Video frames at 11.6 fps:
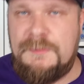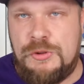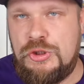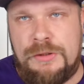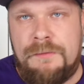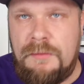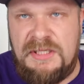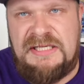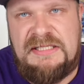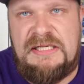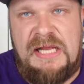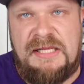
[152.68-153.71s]
bestimmt
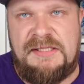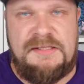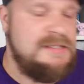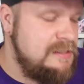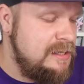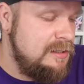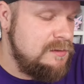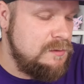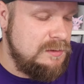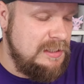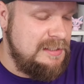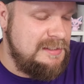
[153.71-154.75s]
nicht die letzte sein. So,
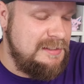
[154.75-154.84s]
das,